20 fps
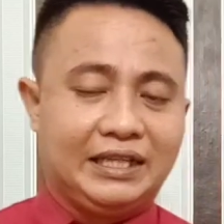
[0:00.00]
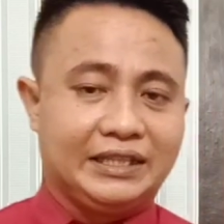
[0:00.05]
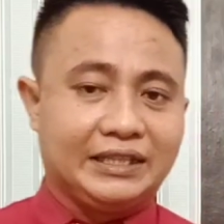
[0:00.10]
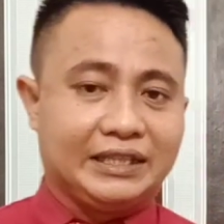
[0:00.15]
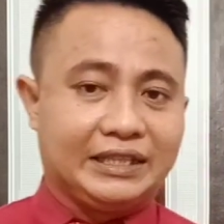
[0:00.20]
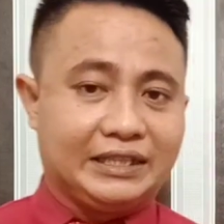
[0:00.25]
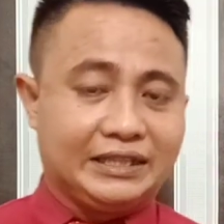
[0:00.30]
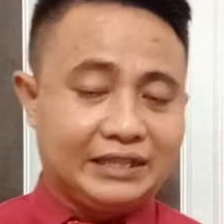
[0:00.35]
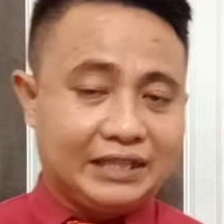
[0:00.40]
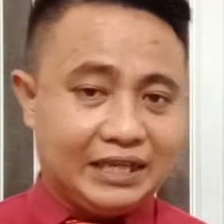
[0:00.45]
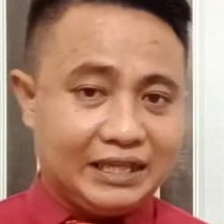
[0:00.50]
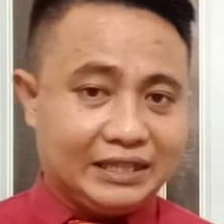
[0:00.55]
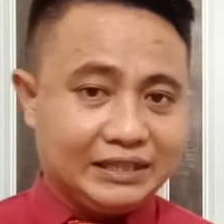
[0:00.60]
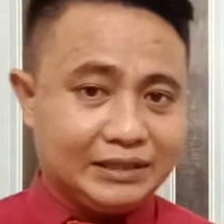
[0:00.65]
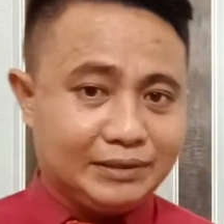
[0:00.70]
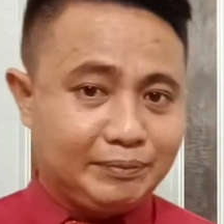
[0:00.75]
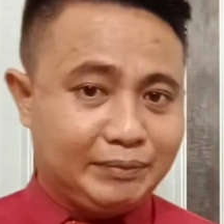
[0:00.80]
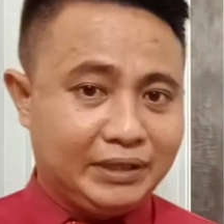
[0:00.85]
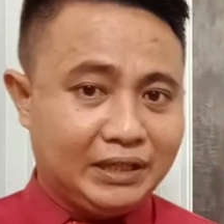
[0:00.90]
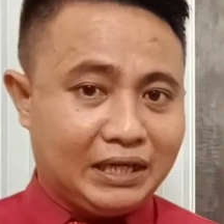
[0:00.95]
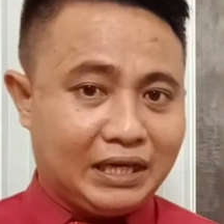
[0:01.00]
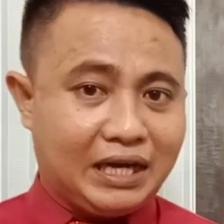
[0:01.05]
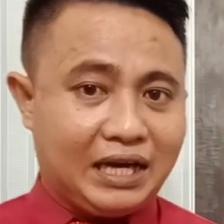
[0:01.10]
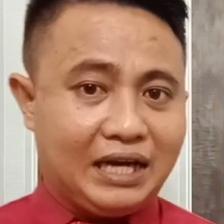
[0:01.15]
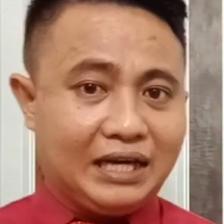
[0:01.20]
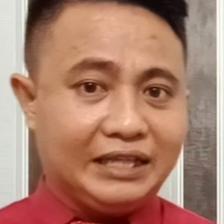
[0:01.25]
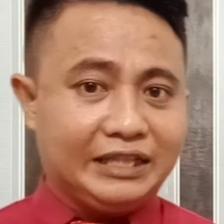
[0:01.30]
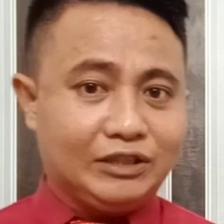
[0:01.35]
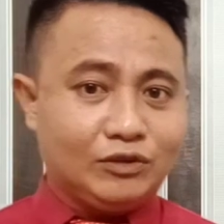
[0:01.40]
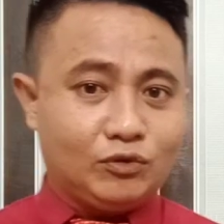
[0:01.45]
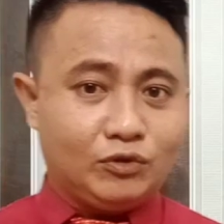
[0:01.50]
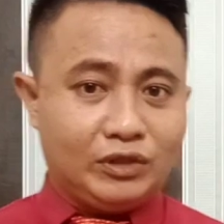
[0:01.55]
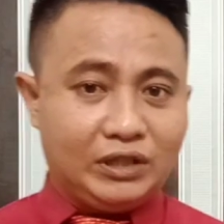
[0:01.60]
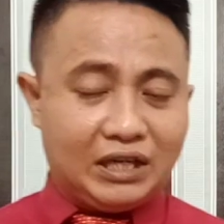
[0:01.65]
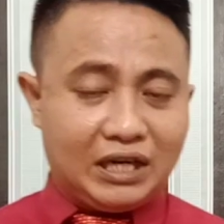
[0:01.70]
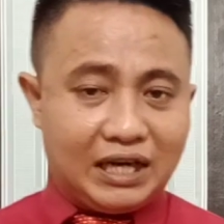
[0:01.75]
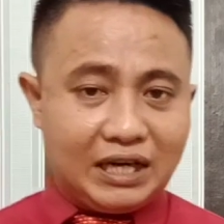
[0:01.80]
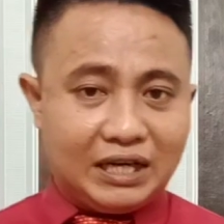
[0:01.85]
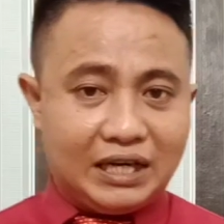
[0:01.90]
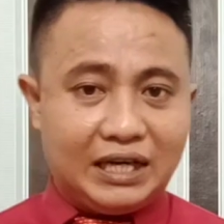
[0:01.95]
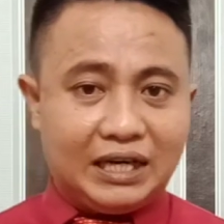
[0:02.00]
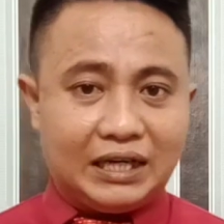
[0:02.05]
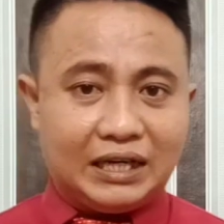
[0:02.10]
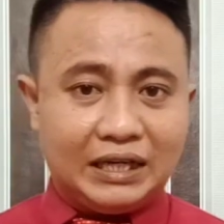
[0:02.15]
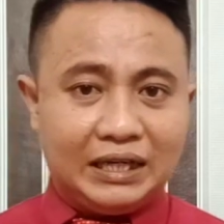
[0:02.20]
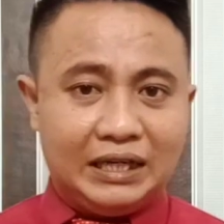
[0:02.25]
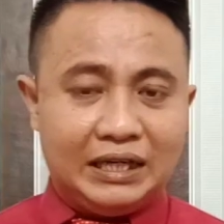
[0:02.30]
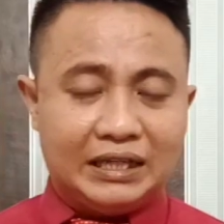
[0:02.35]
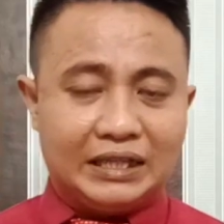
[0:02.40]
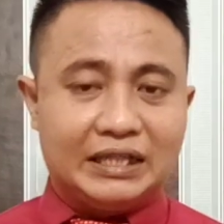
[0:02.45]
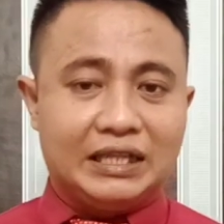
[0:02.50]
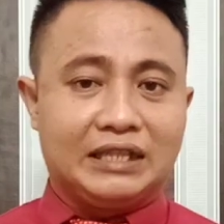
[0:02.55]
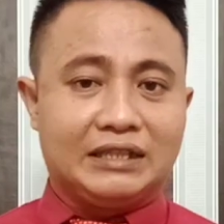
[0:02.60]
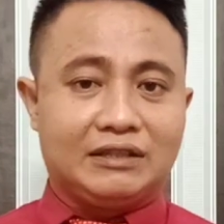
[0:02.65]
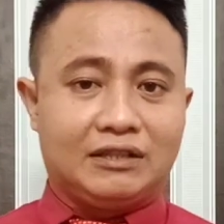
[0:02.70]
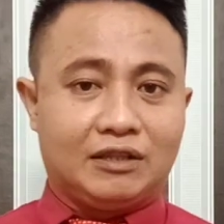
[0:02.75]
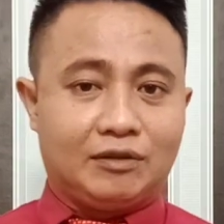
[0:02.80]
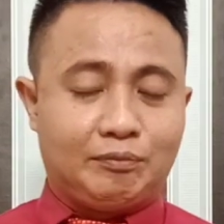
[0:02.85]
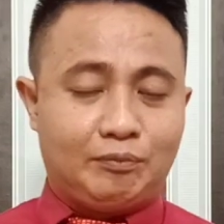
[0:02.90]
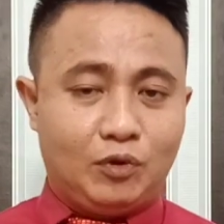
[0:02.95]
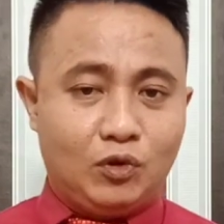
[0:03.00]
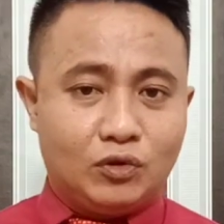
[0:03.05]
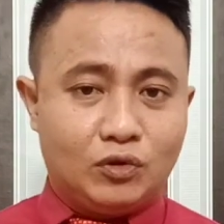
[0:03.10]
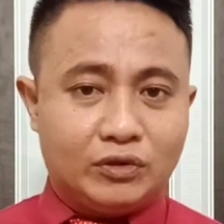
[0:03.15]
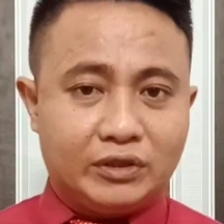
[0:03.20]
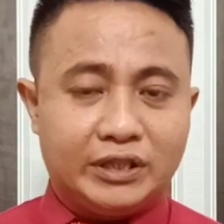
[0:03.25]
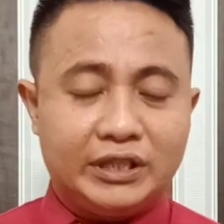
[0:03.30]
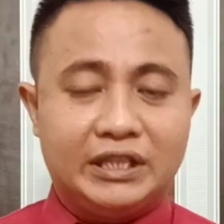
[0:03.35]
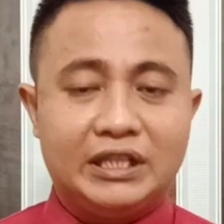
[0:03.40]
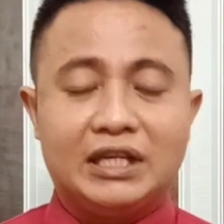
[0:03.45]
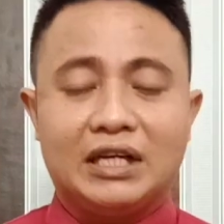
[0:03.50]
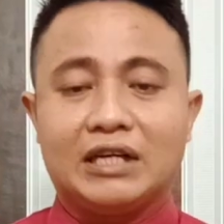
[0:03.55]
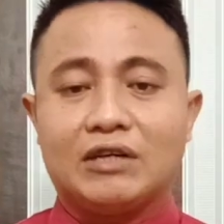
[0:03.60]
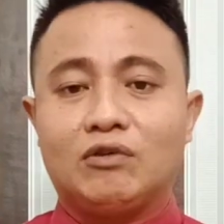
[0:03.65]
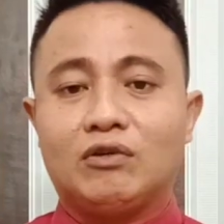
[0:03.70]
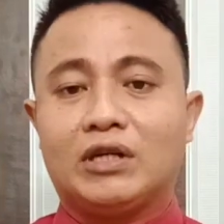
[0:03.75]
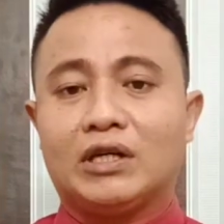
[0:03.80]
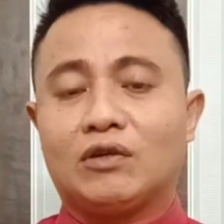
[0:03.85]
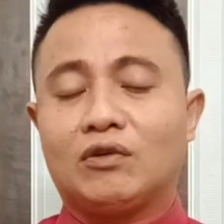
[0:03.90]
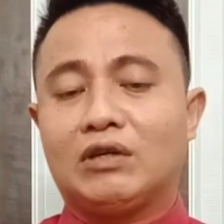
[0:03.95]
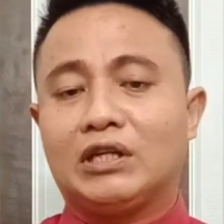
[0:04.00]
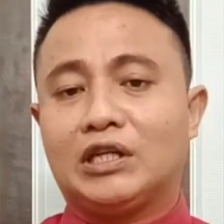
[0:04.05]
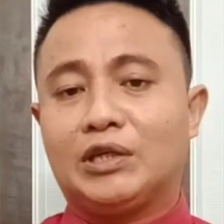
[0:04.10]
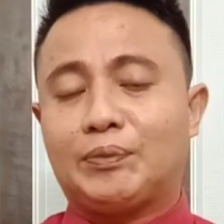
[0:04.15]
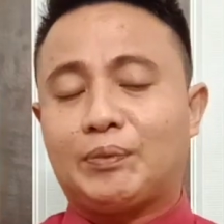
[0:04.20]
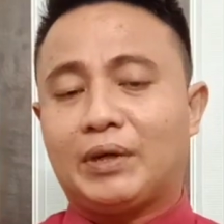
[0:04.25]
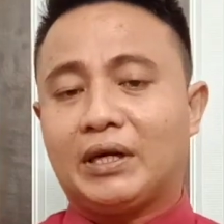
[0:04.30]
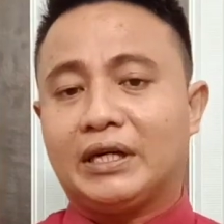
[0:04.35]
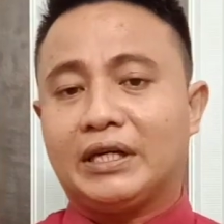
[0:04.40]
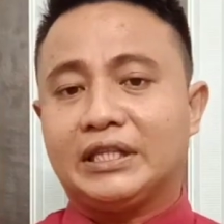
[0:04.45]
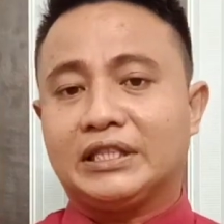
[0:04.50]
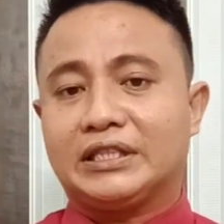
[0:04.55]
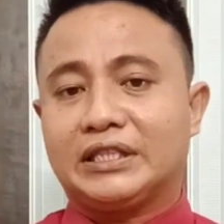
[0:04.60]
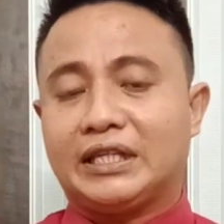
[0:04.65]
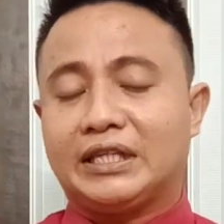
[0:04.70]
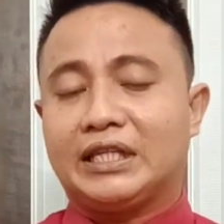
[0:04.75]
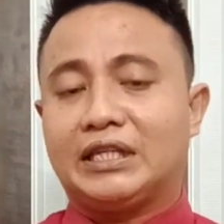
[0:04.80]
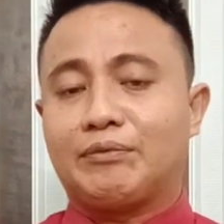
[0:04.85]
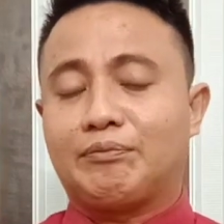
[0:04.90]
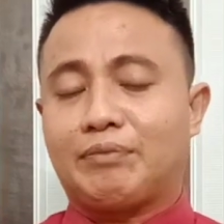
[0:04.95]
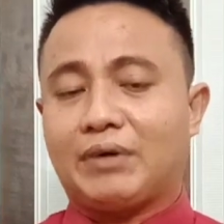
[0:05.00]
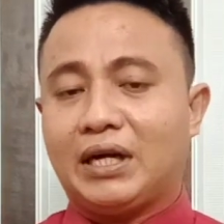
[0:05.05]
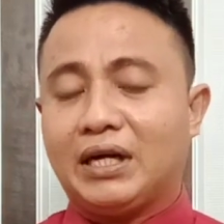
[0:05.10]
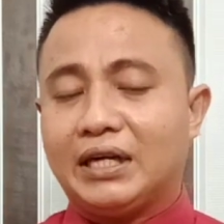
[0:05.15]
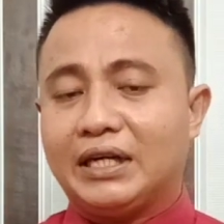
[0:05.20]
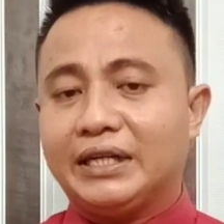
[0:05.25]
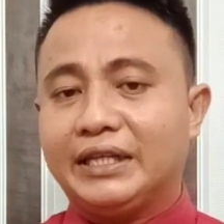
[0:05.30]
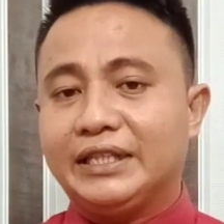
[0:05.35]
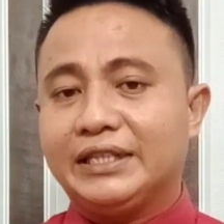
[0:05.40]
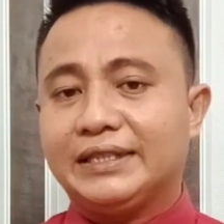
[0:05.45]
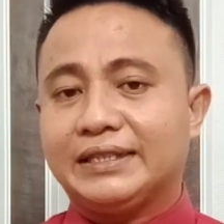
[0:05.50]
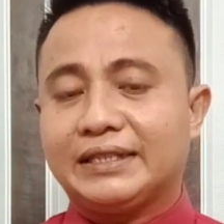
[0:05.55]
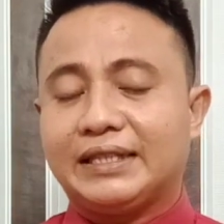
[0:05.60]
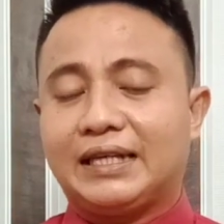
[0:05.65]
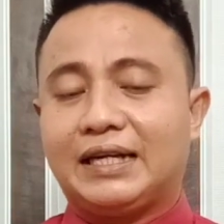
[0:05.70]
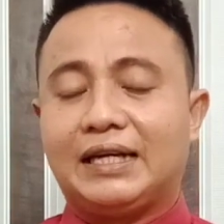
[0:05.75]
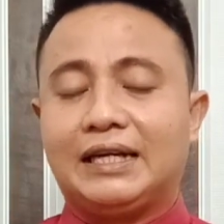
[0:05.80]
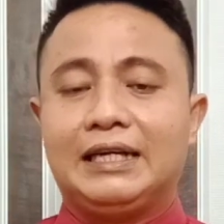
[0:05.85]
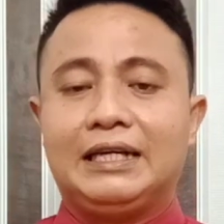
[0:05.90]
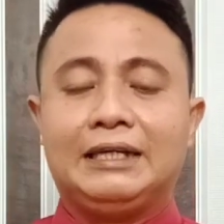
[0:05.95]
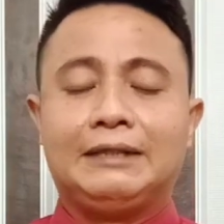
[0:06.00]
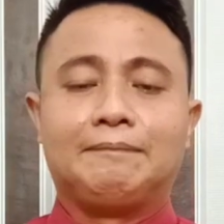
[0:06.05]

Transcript: Jadi jelas bila hal itu dilanggar dan terbukti dilakukan oleh kepala desa dan perangkat desa,